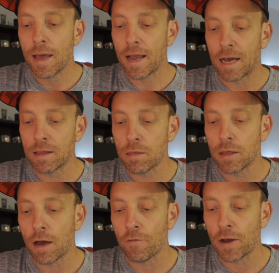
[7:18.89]

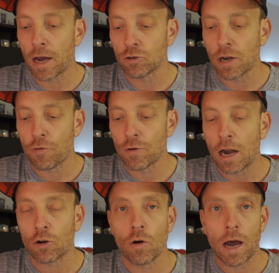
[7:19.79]
Cadencia, fijaros la zona
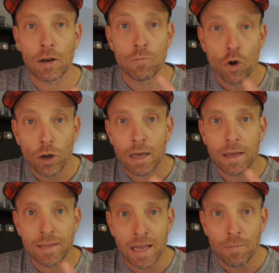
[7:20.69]
roja, el bloque
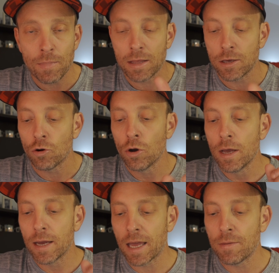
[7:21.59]
del medio,
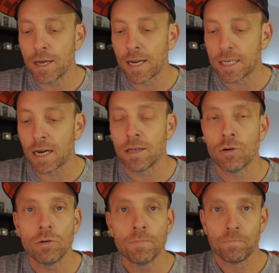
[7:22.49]
que bien ha
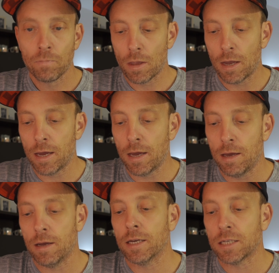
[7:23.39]
salido,
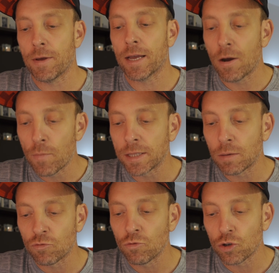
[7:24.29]
eh, que se ve que
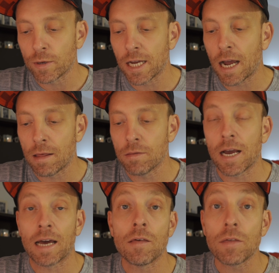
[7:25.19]
aumentamos mucho más la cadencia.
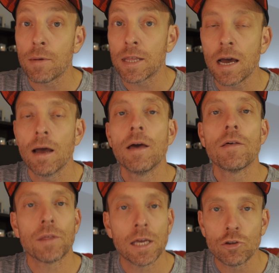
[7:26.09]
Cadencia media
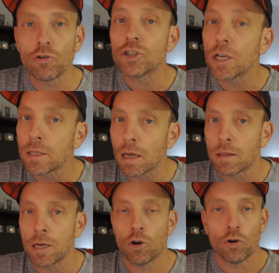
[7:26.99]

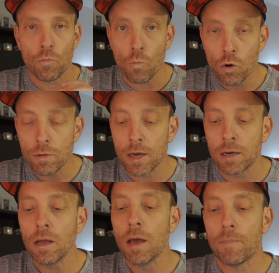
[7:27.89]
185, muy
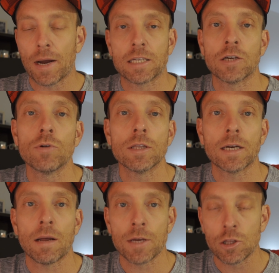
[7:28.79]
bien para ser un
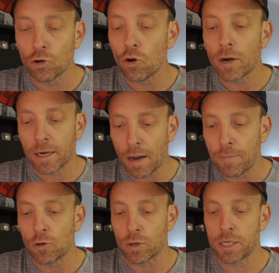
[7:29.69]
entrenamiento
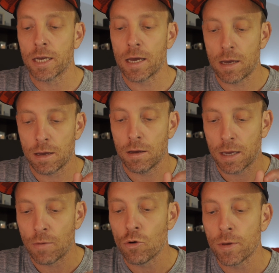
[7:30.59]
rápido, así que,
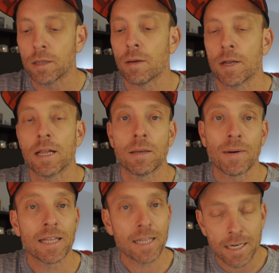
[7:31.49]
que muy bien también el tema
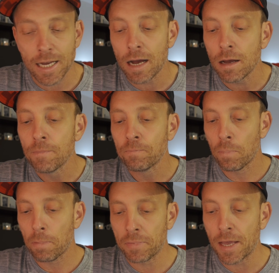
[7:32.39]
de técnica
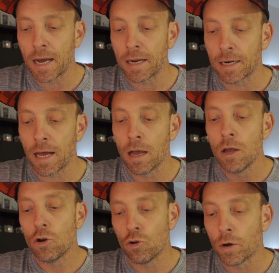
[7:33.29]
de carrera.
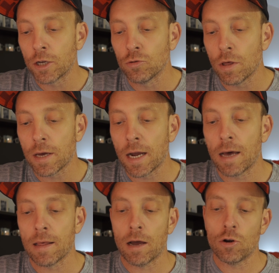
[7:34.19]
Longitud de
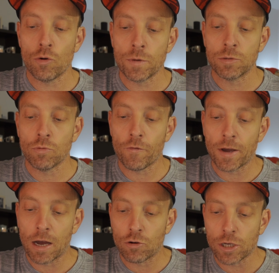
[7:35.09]
zancada, lo mismo,
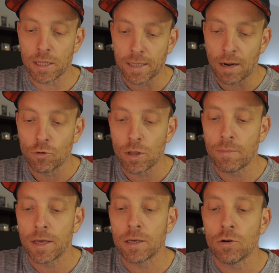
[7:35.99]
fijaros el tramo del
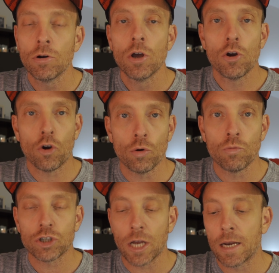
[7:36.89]
medio,
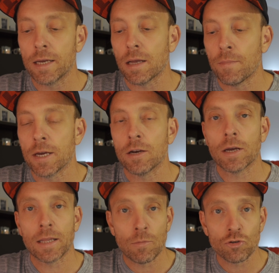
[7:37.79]
cómo sale también
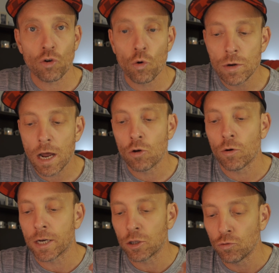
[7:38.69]
quedamos una
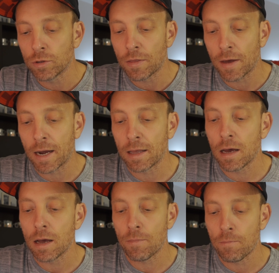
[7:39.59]
longitud de
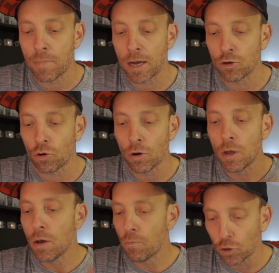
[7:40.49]
zancada mayor.
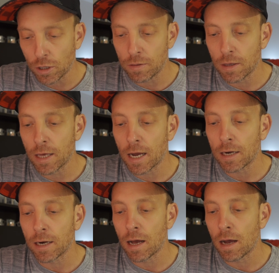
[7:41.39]
Potencia de
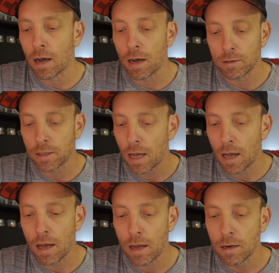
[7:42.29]
carrera
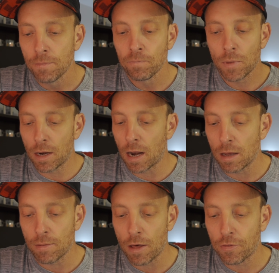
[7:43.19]
tal, la
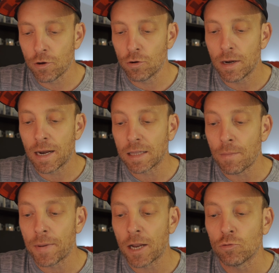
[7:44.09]
elevación, la
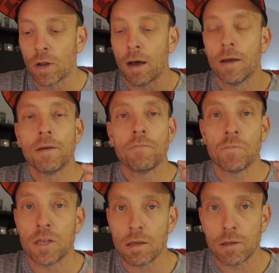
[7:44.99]
temperatura
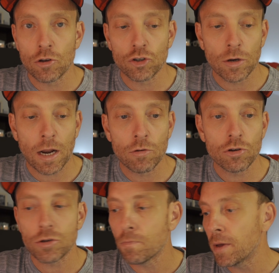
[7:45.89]
18
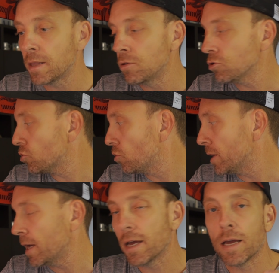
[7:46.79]
grados medidos con
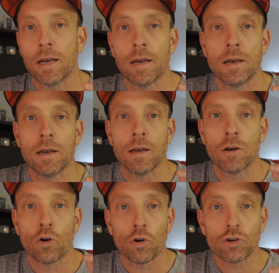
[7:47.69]
el
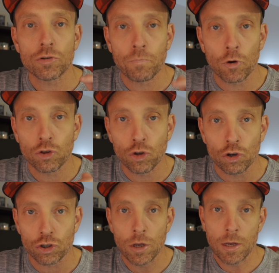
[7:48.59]
Coros Pod
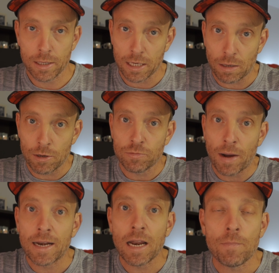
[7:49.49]
2. Ya sabéis,
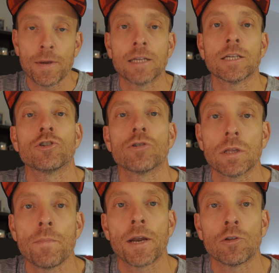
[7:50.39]
va en el pie el sensor de
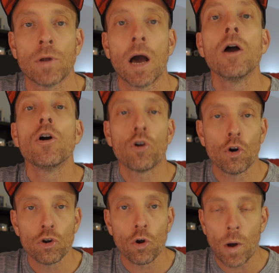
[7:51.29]
temperatura,
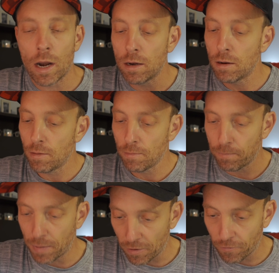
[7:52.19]
con lo cual,
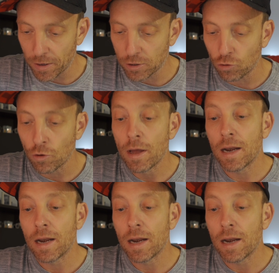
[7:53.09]
perfecto.